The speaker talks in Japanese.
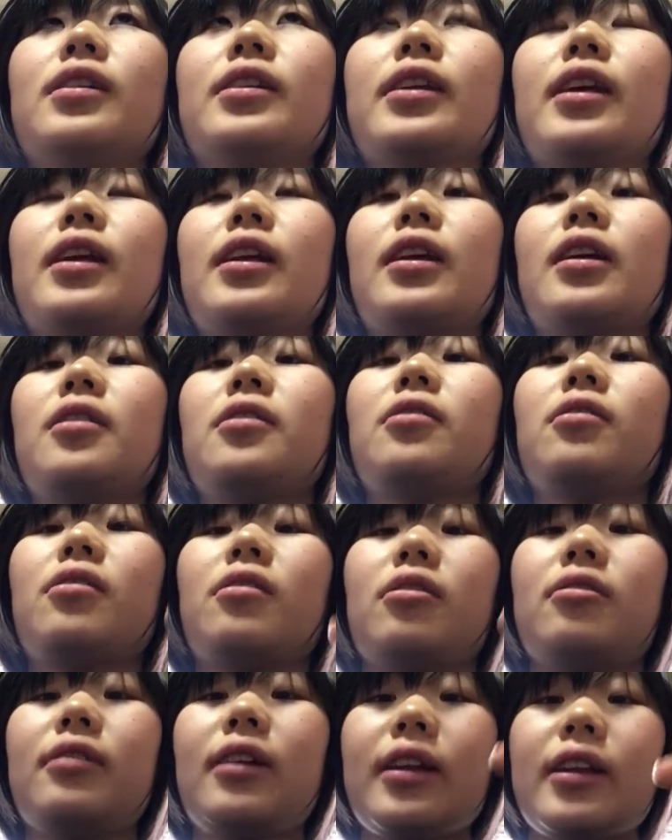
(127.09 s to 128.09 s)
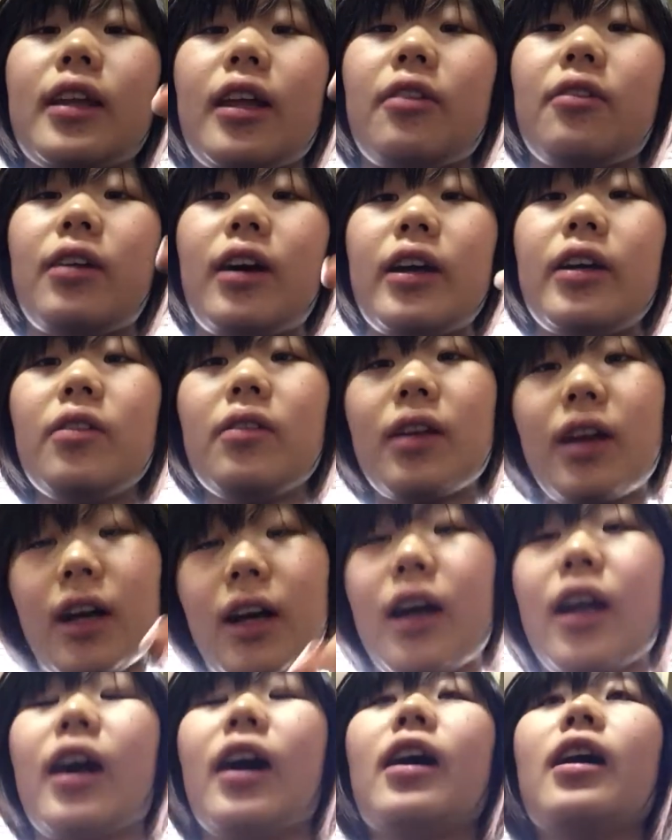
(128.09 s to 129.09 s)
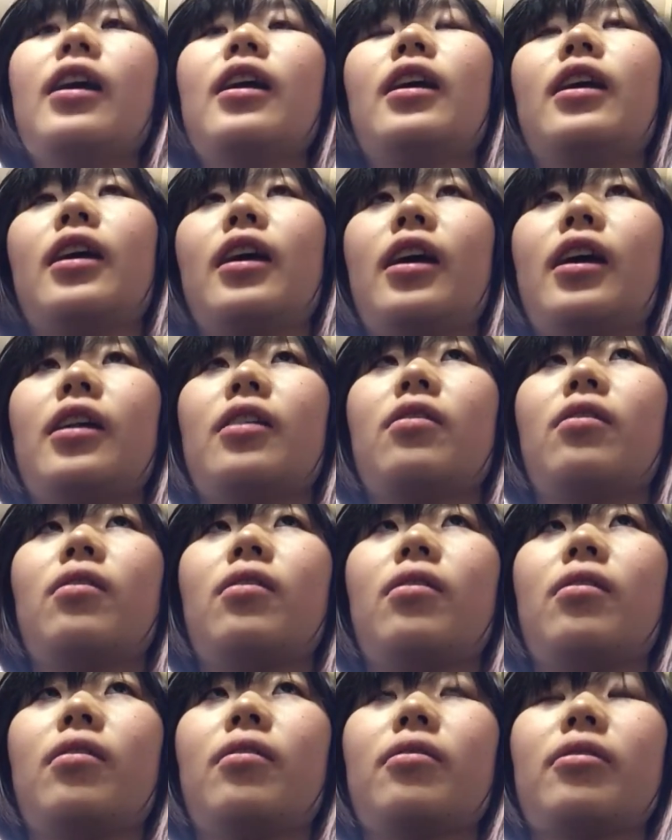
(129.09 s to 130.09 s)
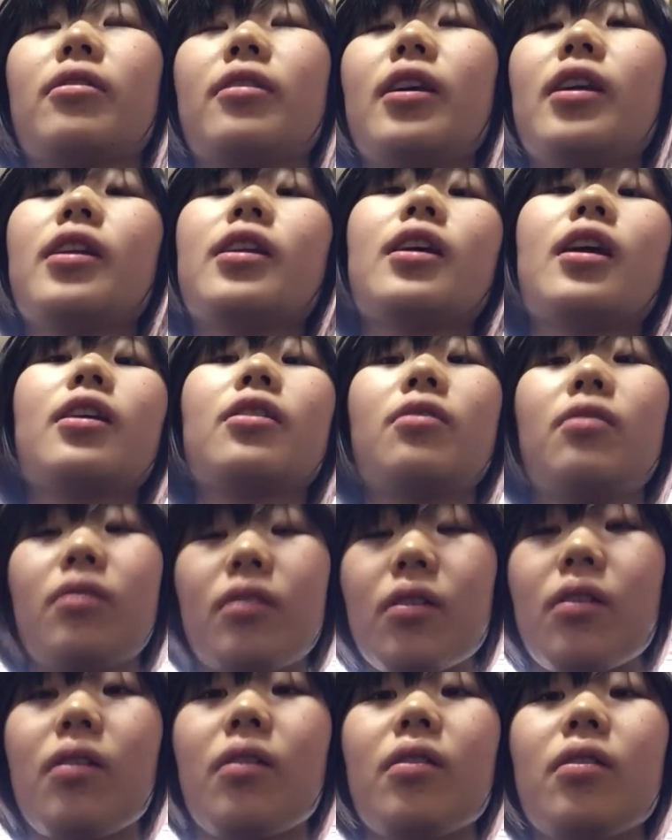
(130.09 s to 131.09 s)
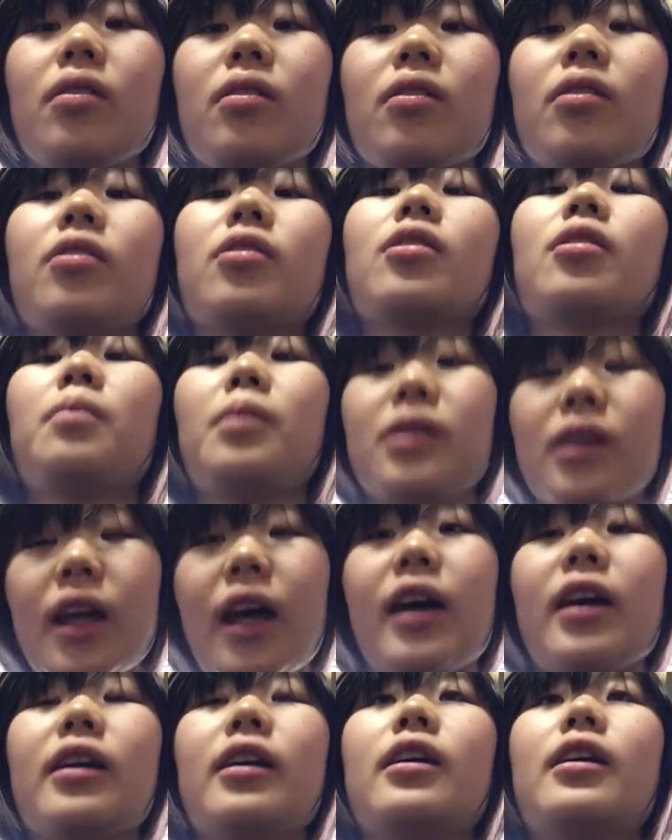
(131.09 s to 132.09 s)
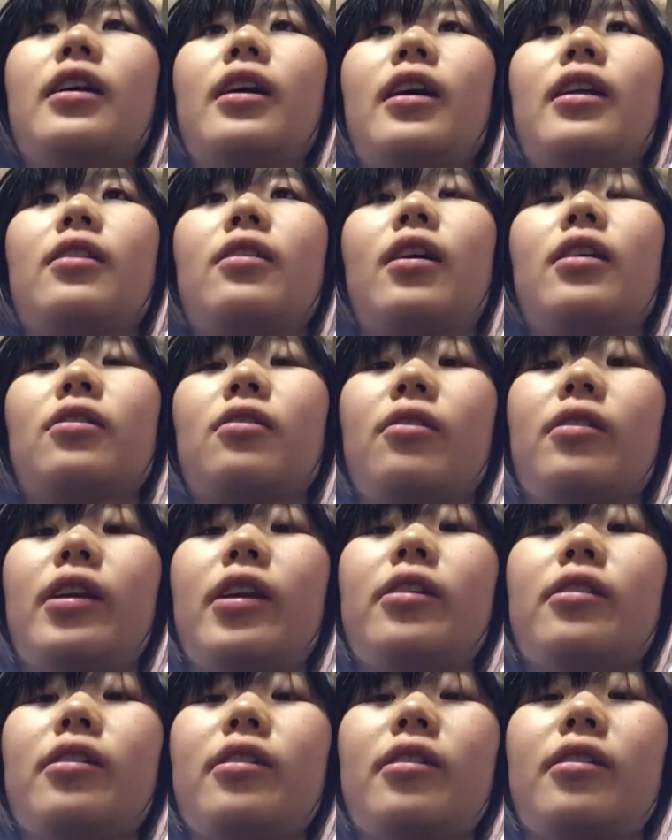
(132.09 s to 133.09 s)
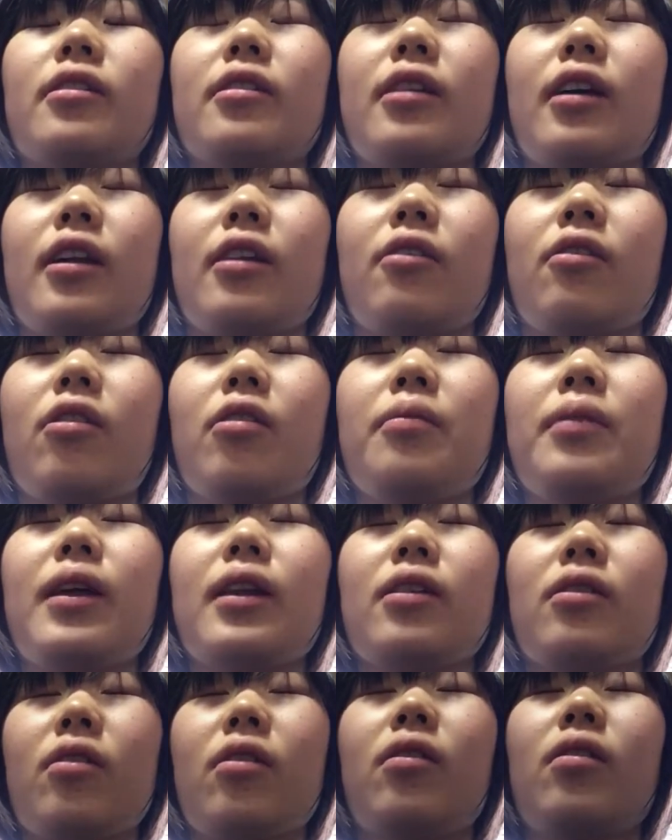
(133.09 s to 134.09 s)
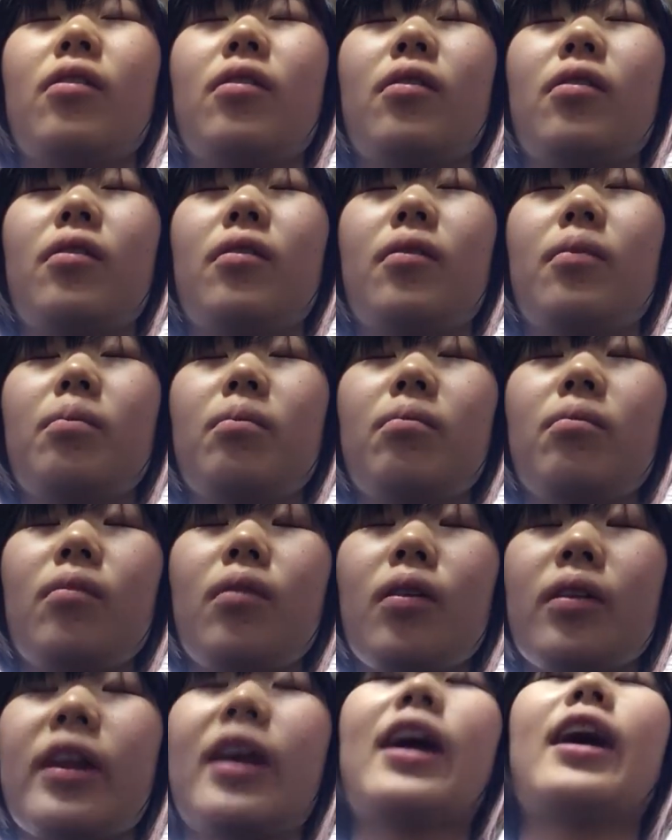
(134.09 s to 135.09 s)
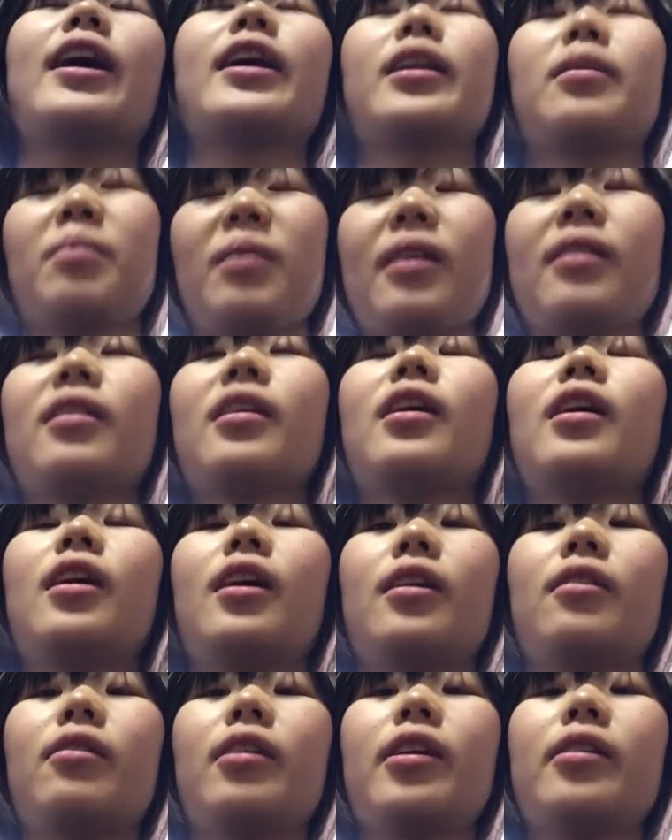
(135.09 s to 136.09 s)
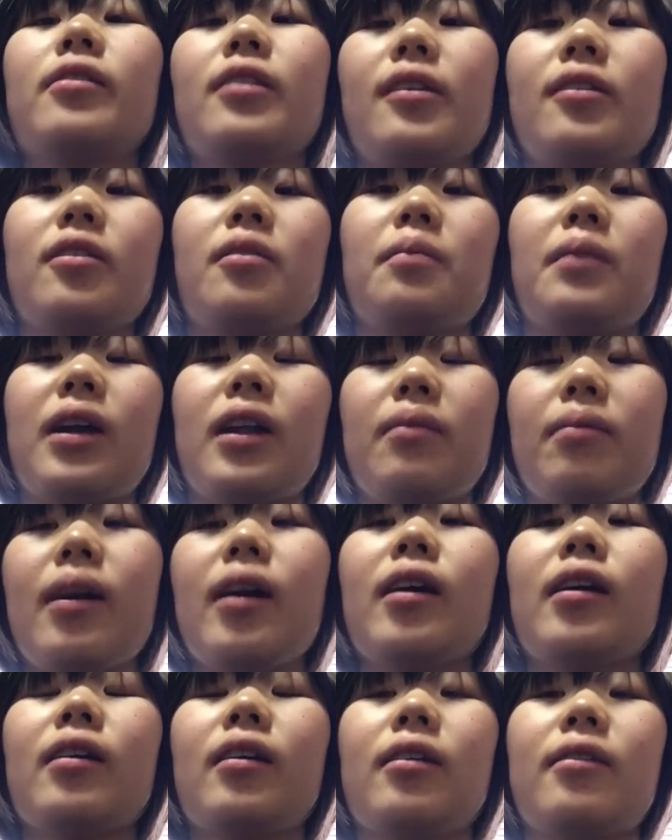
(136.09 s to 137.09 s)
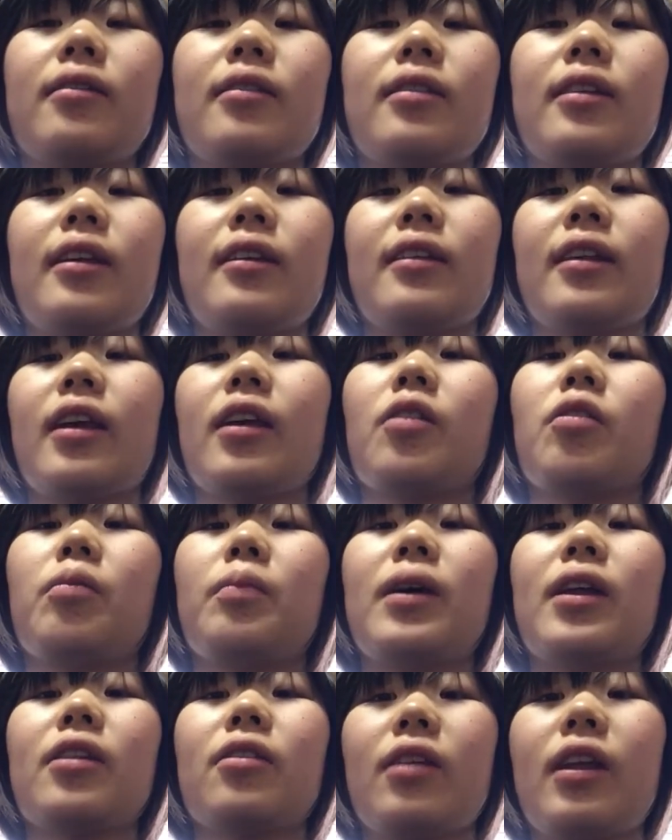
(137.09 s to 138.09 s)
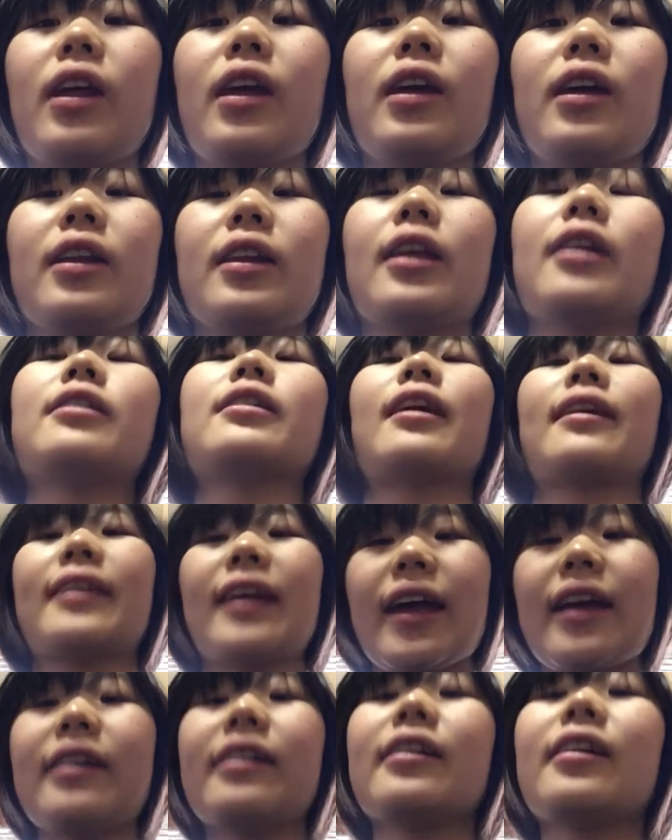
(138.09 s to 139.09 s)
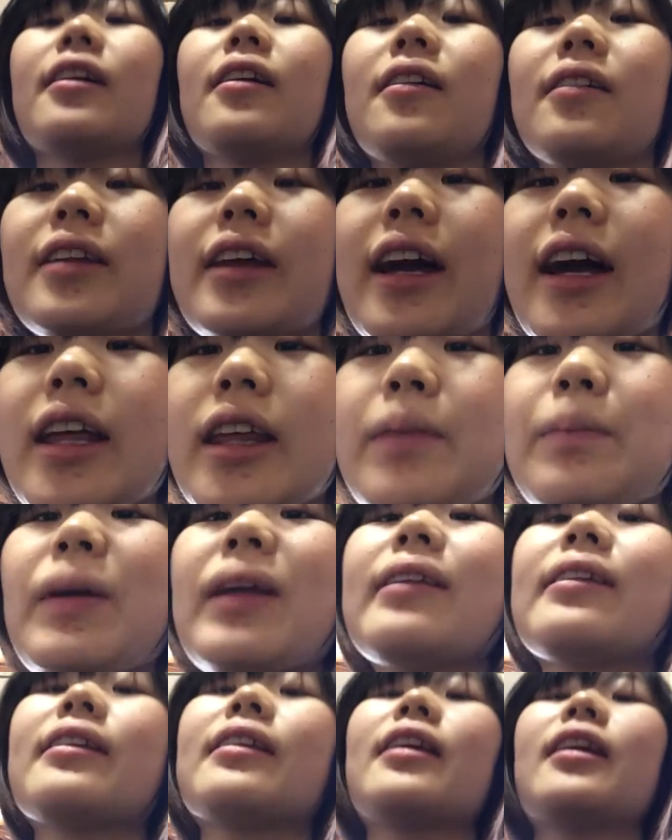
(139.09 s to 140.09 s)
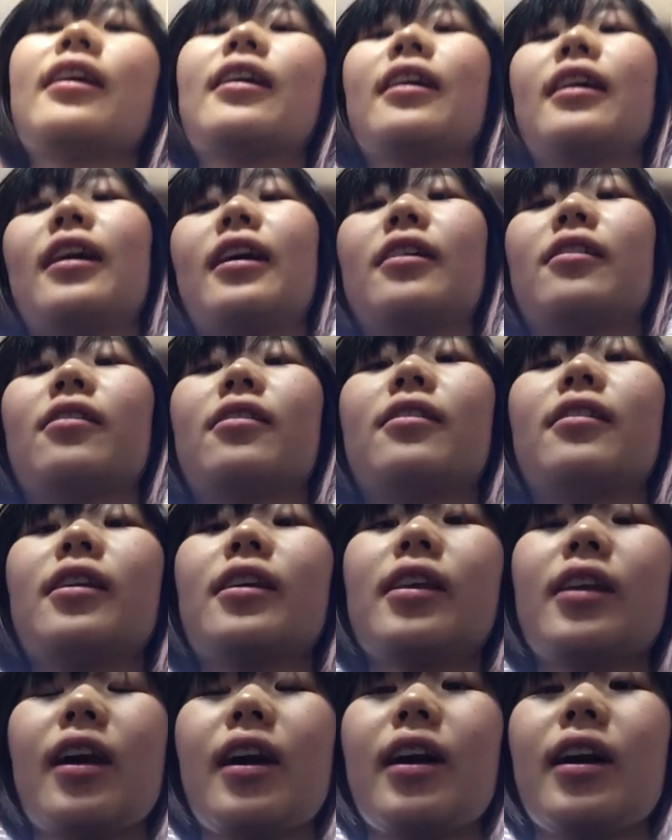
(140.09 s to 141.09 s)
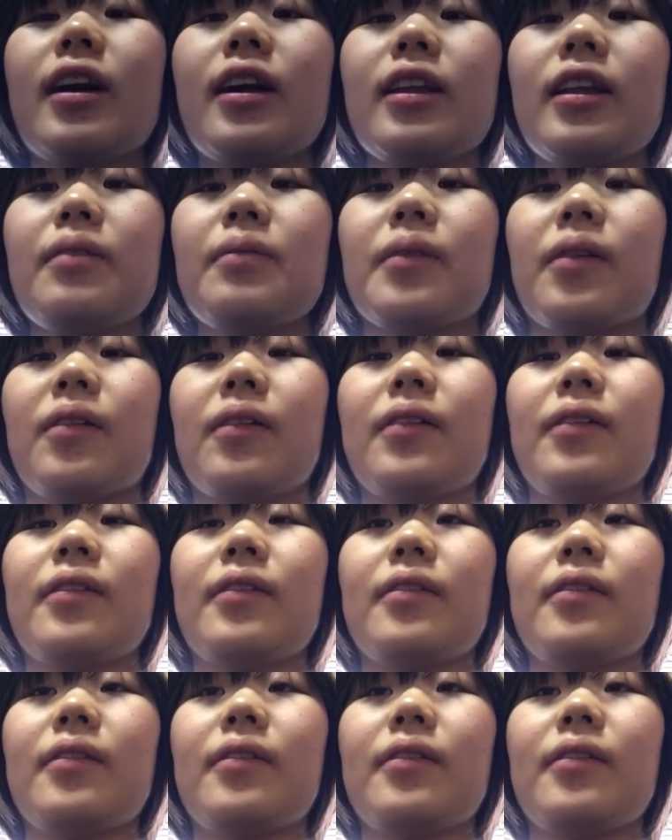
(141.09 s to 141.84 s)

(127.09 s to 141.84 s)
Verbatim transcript: チャンネル登録は下の概要欄から、えっとツイッターのフォローグッドボタン、えっとあとリえっとコメントお願いします。えっとリクエストもあればぜひぜひコメントで言ってください。お願いします。えっとツイッターでも